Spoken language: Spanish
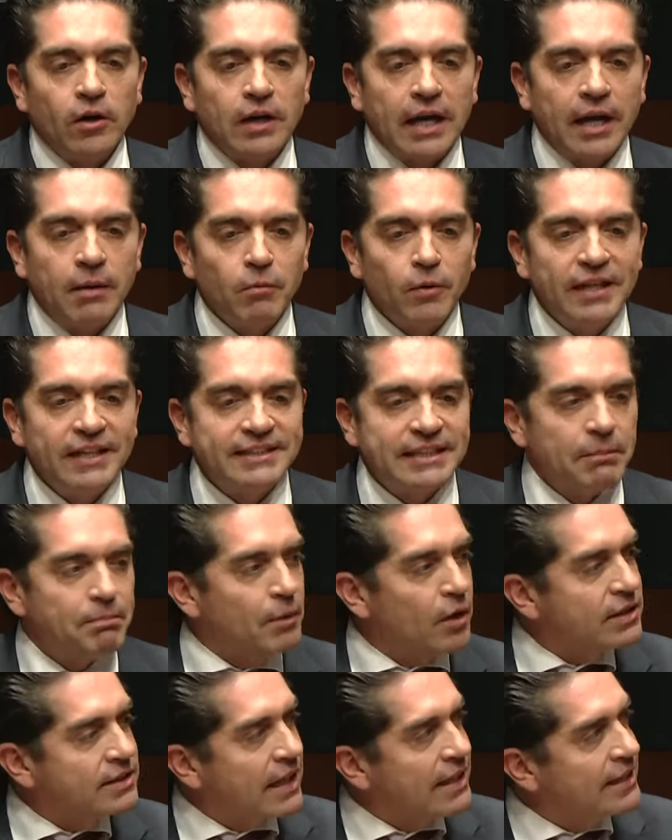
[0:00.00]
el
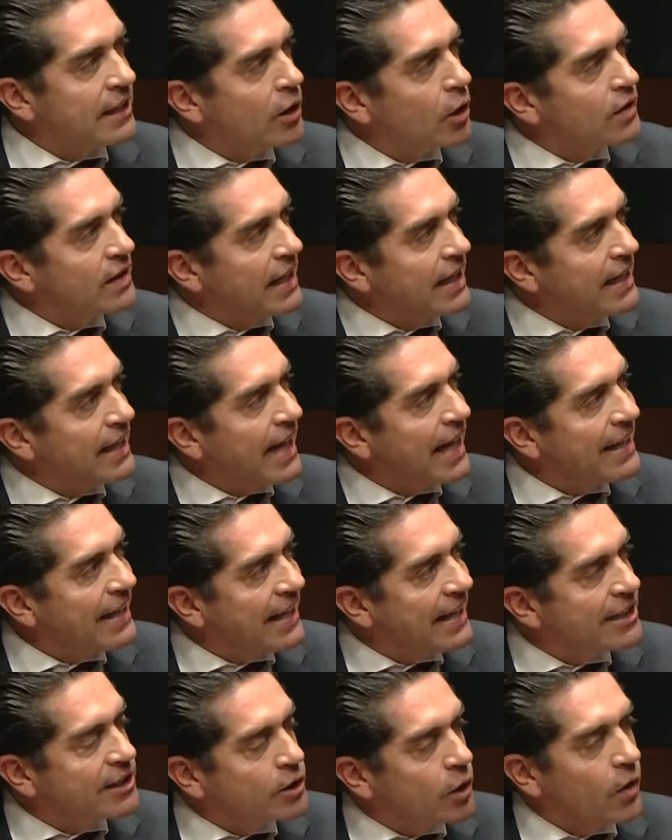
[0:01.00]
municipio de Saltillo tenía
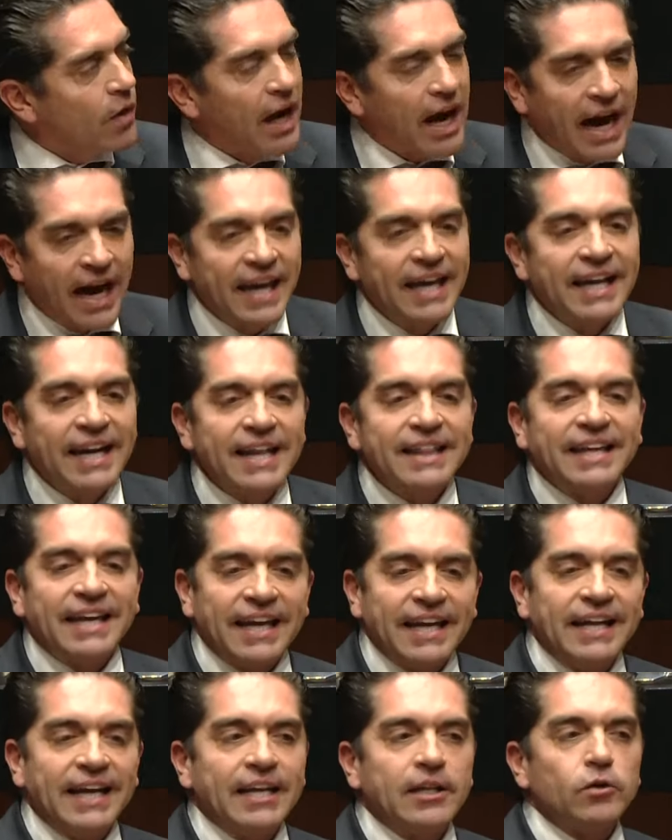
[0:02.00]
derecho a ir
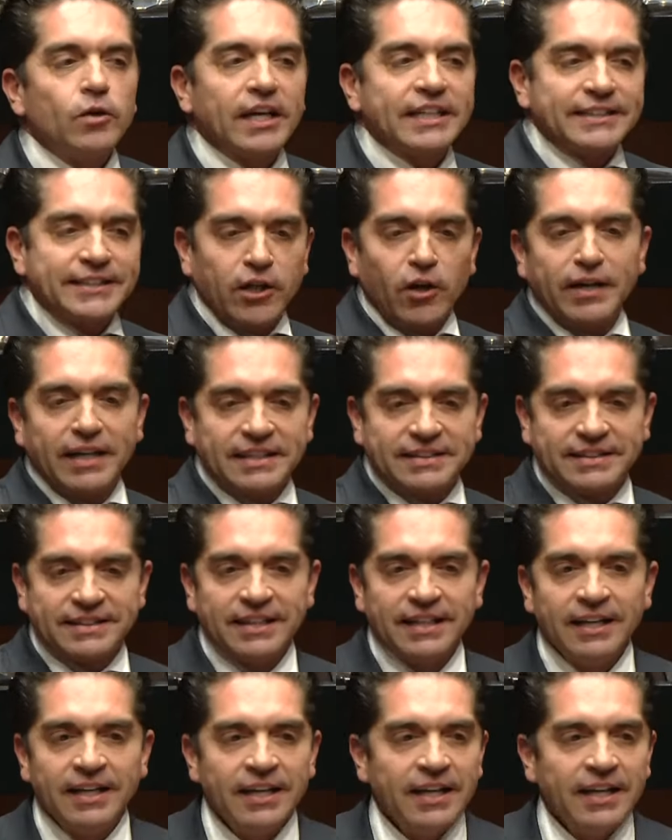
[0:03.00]
adquiriendo acciones.